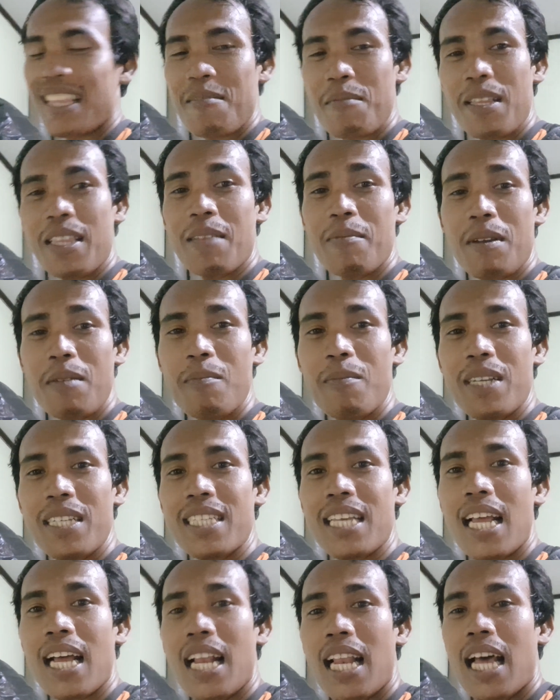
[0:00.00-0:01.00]
teman-teman
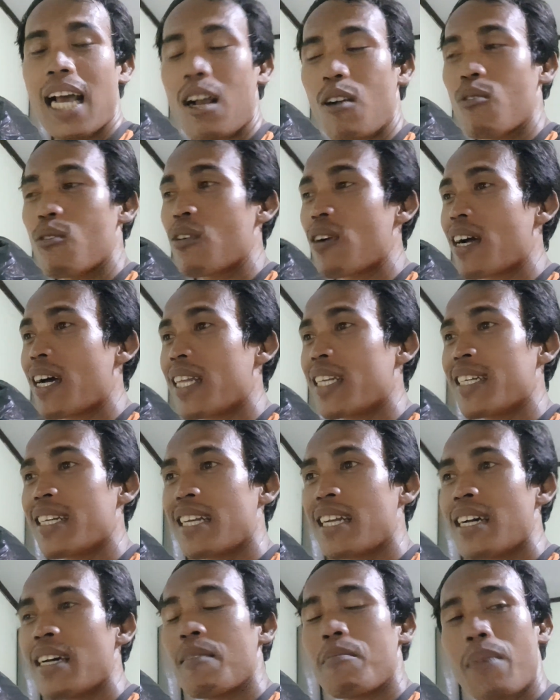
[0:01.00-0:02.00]
bisa lakukan
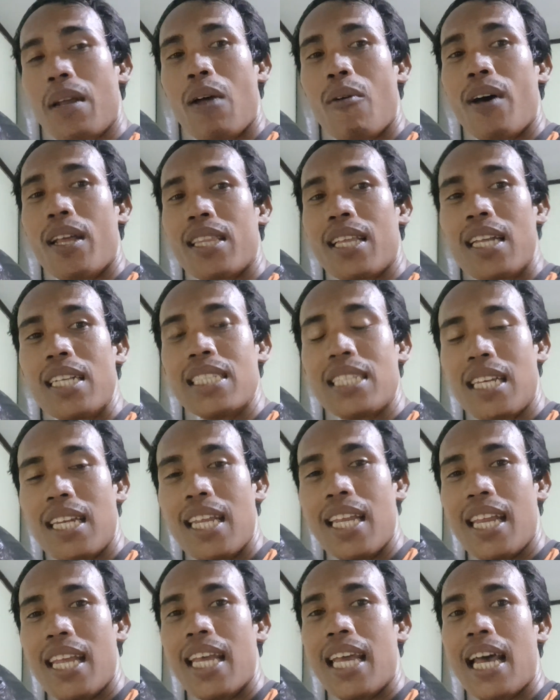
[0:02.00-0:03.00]
perawatan
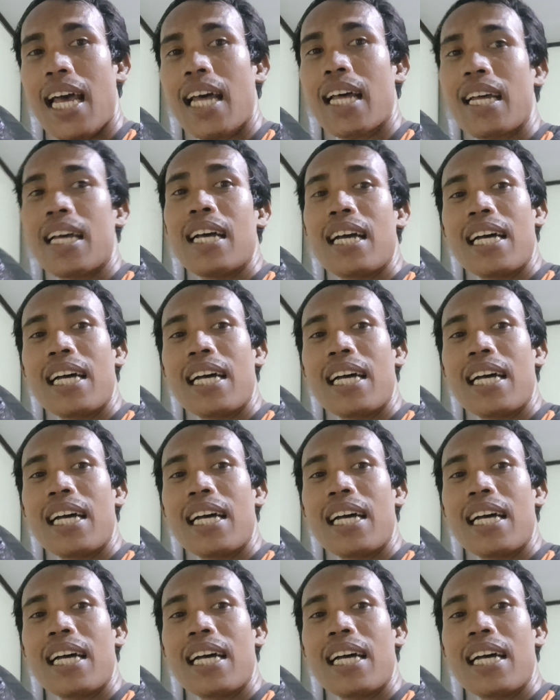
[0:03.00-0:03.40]
sendiri ya